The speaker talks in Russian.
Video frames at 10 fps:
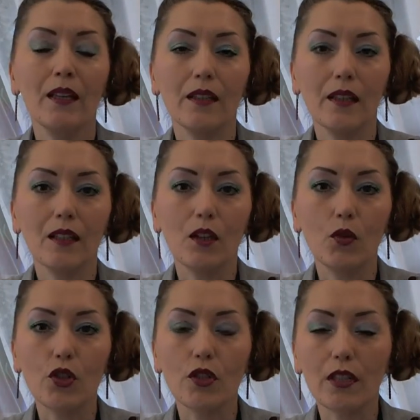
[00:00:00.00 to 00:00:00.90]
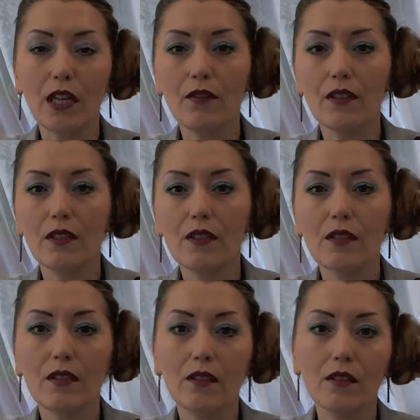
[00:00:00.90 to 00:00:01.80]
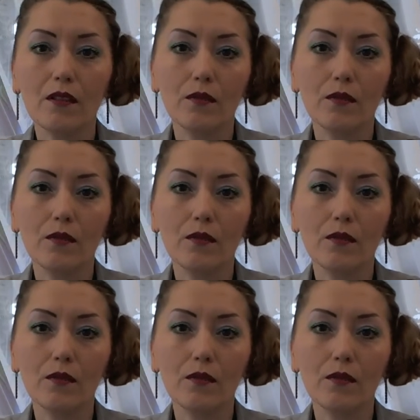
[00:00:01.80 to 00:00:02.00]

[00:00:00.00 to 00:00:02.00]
Ей она очень нравилась, и,